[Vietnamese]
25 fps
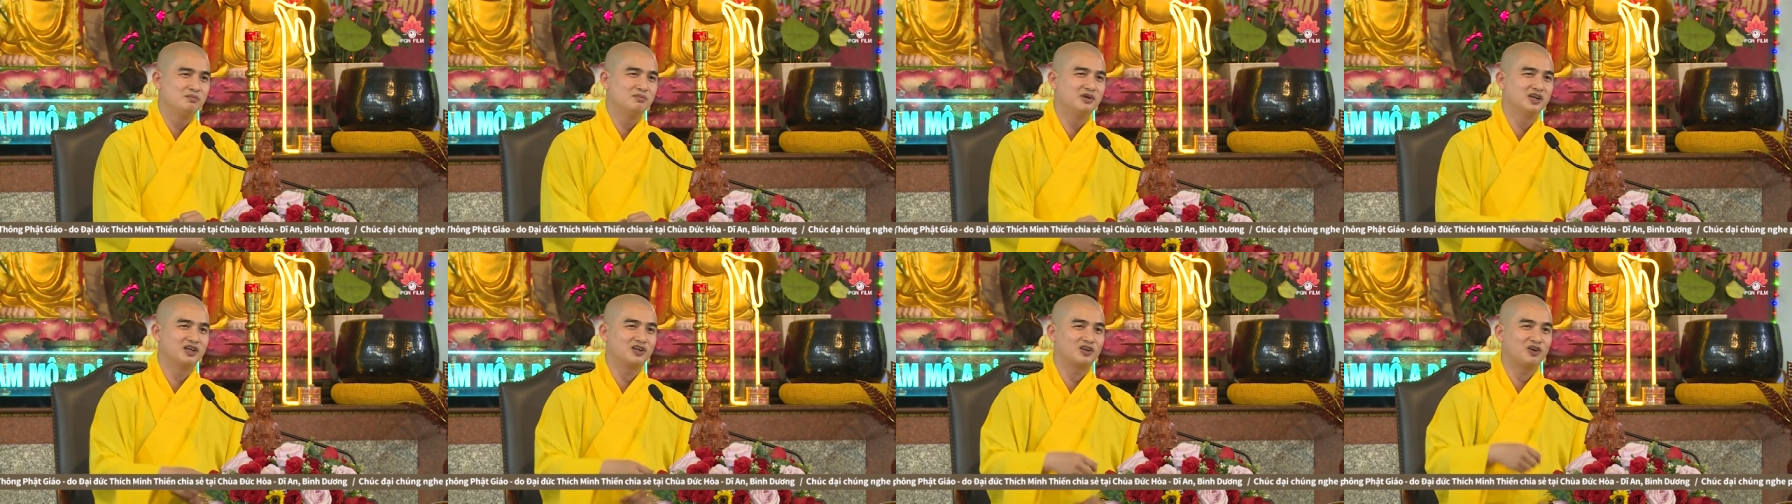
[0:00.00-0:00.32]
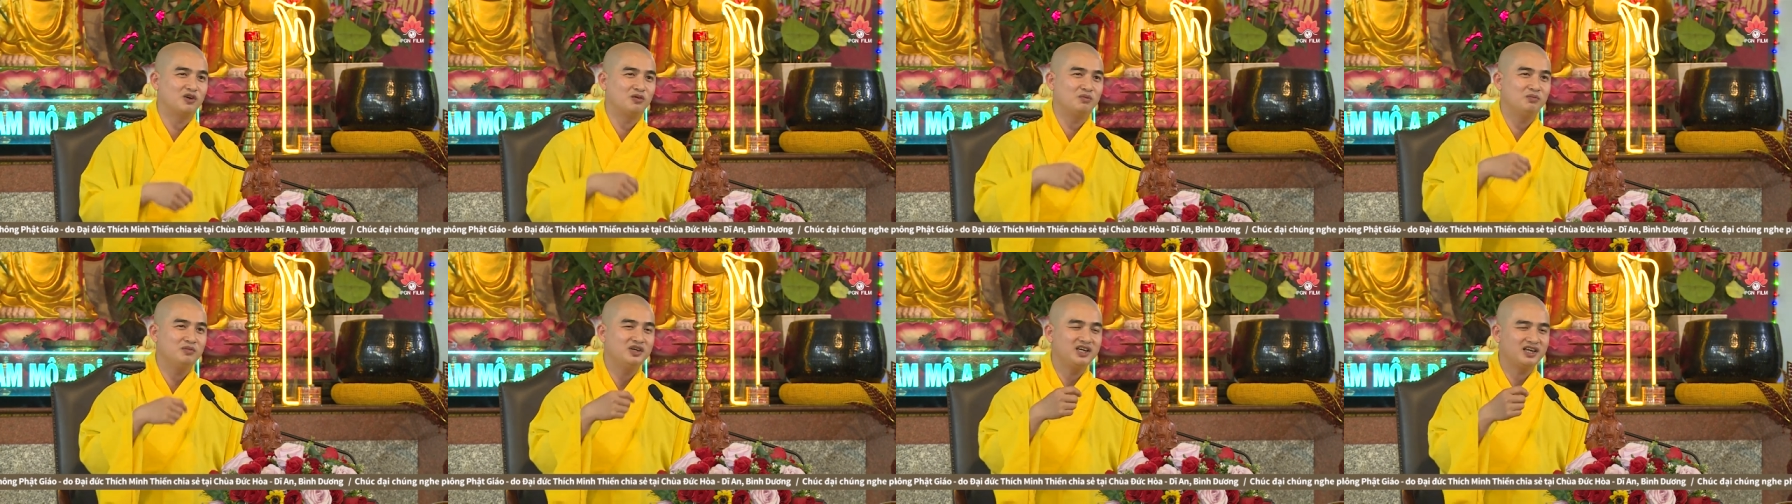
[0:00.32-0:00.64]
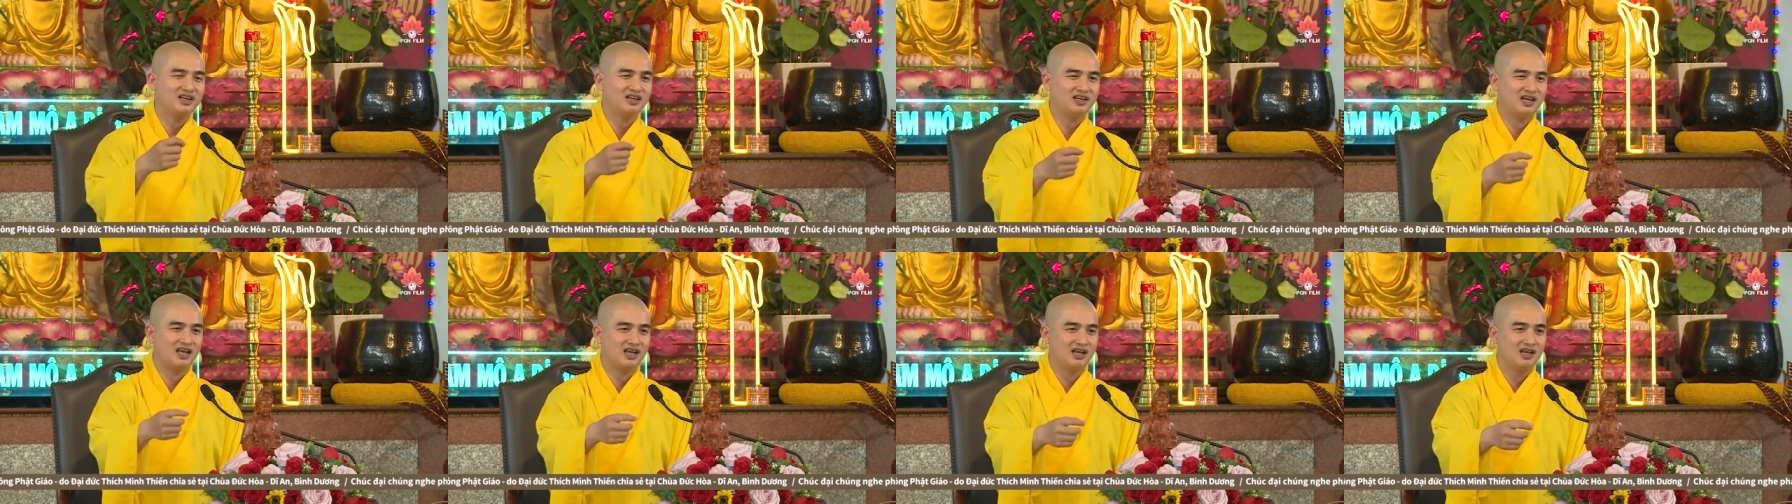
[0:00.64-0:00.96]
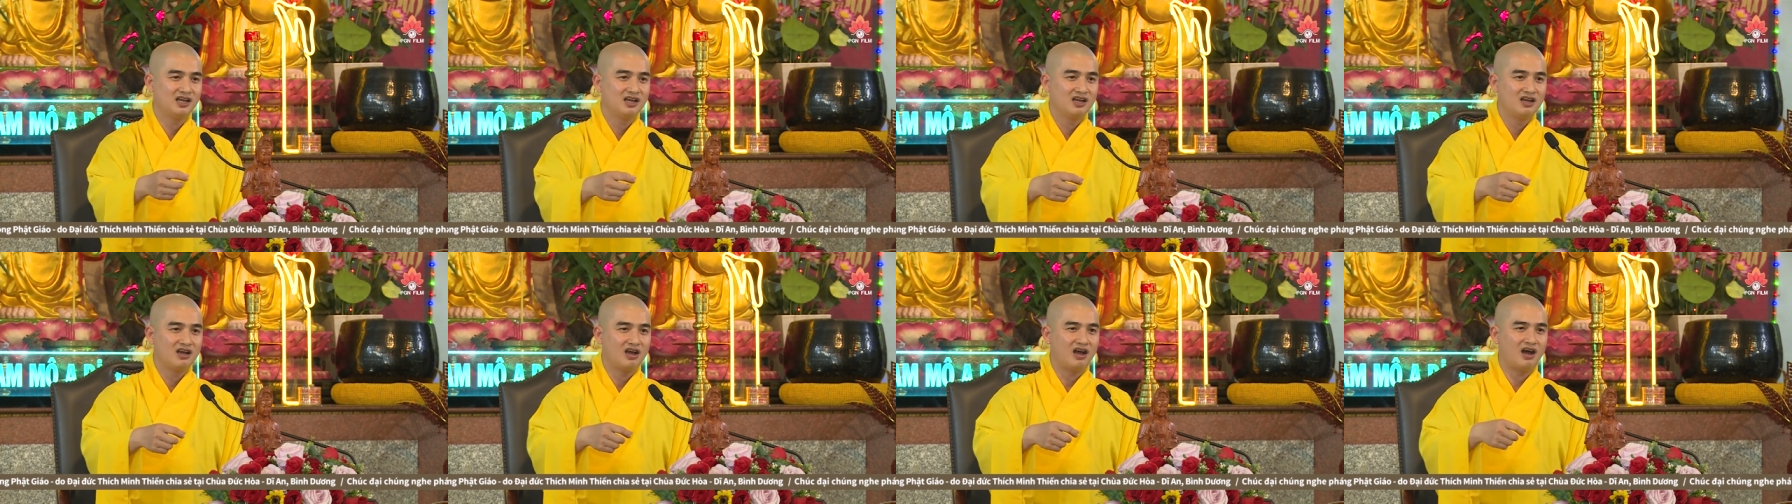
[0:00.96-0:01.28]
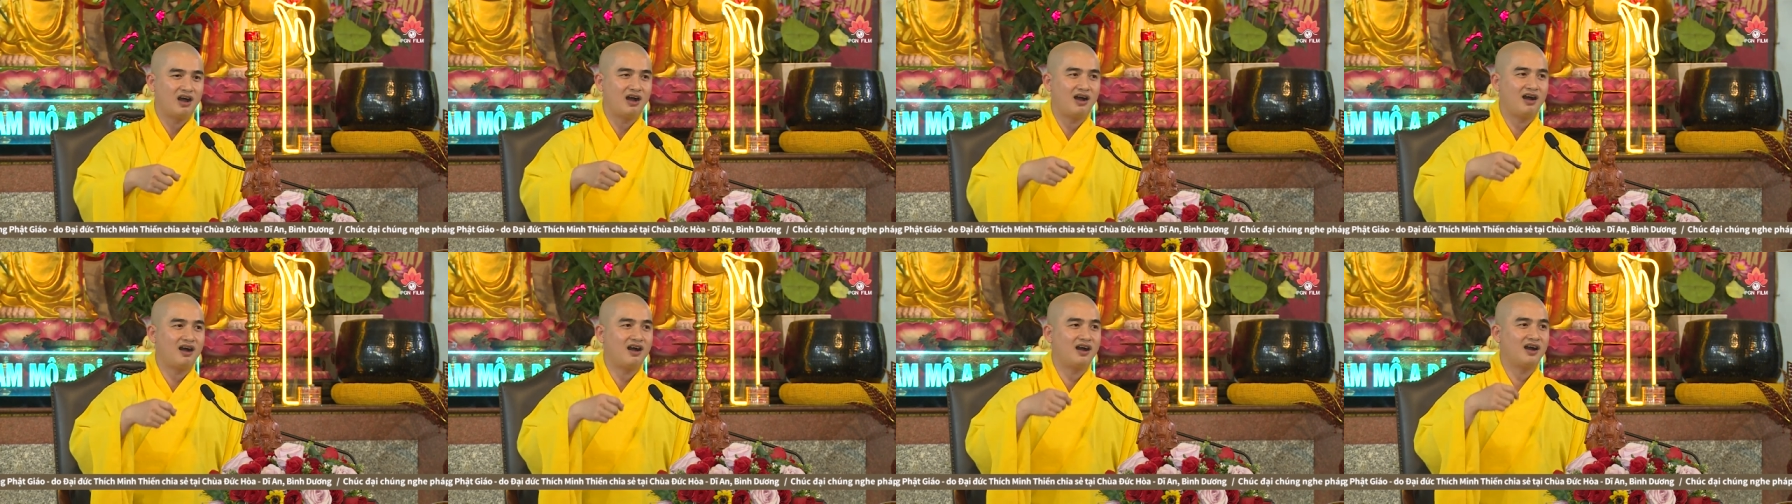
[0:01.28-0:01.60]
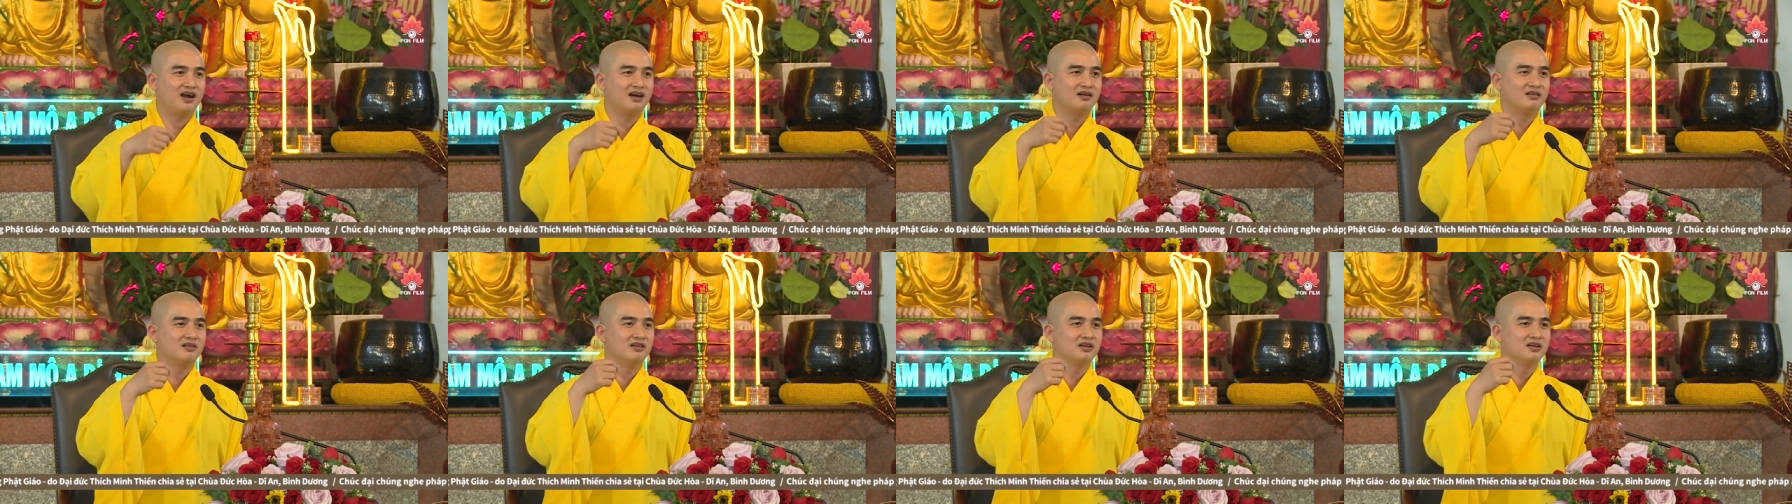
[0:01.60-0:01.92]
mình còn biết là
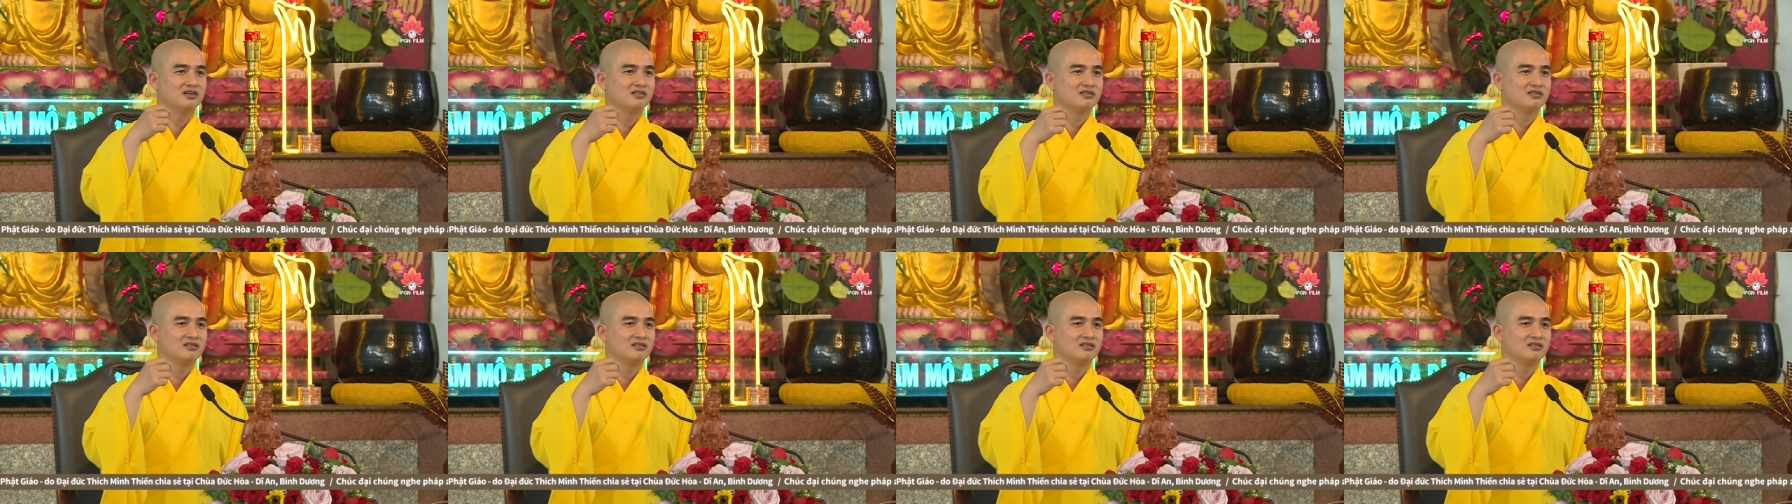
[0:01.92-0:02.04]
à